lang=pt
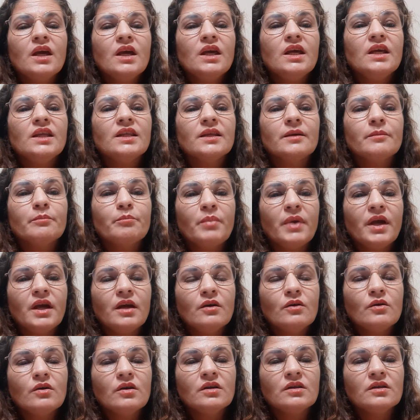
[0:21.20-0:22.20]
e
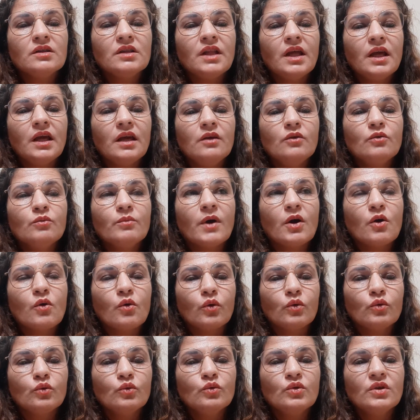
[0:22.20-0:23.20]
também tem uma
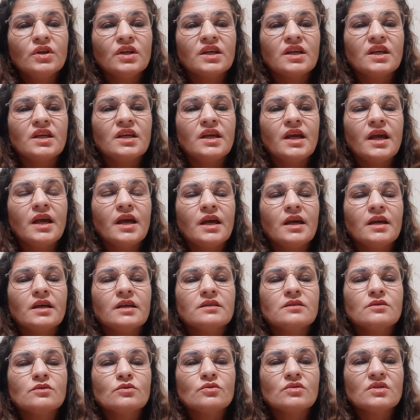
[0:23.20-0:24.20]
coluna que
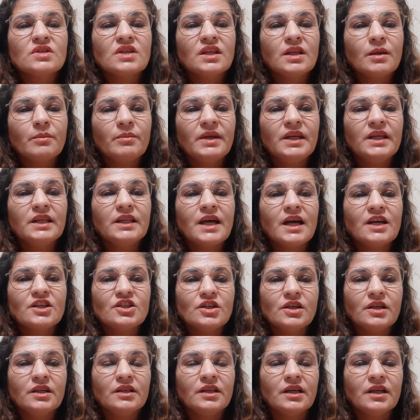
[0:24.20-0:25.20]
é
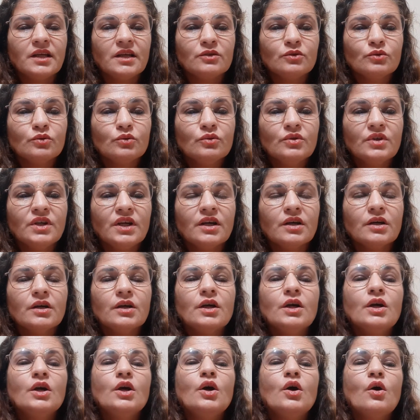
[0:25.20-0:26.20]
Sustentabilidade Literatura,
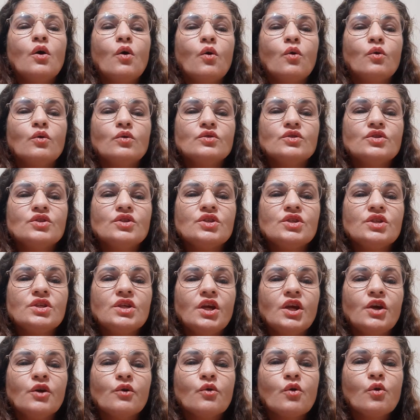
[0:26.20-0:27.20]

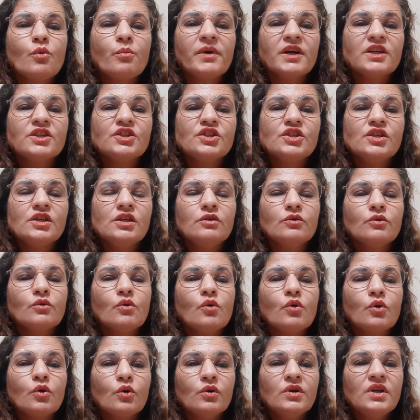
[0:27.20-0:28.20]
onde eu compartilho
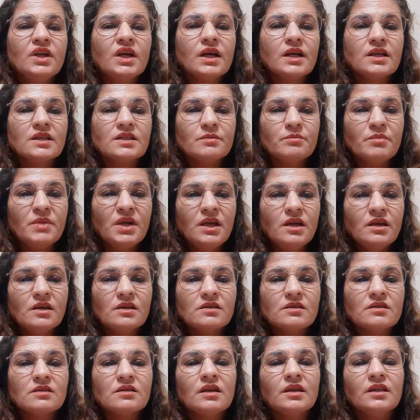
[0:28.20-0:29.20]
crônicas
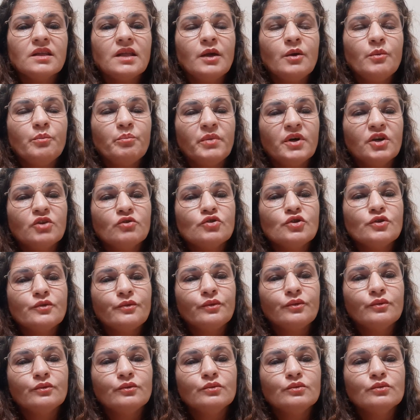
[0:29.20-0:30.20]
minhas que têm pano de
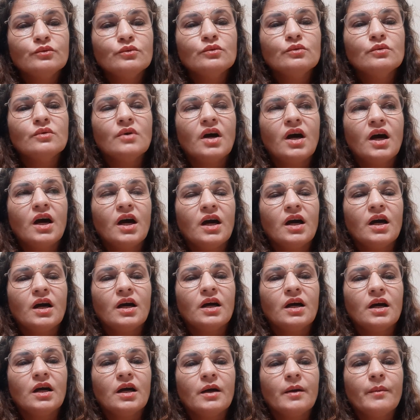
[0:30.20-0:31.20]
fundo
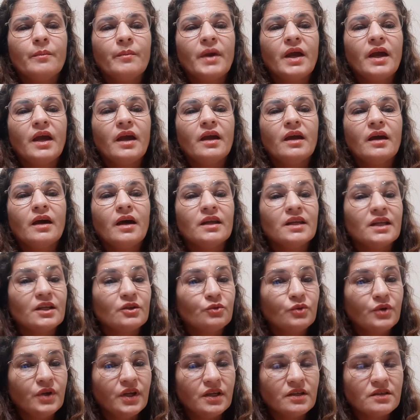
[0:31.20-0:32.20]
a, é, a
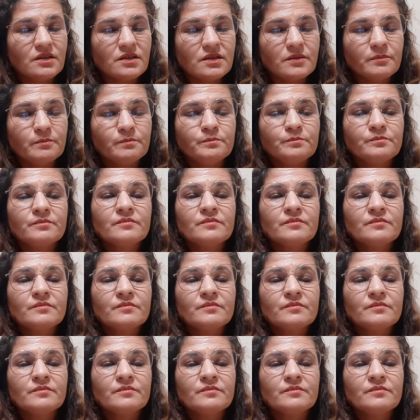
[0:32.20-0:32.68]
natureza.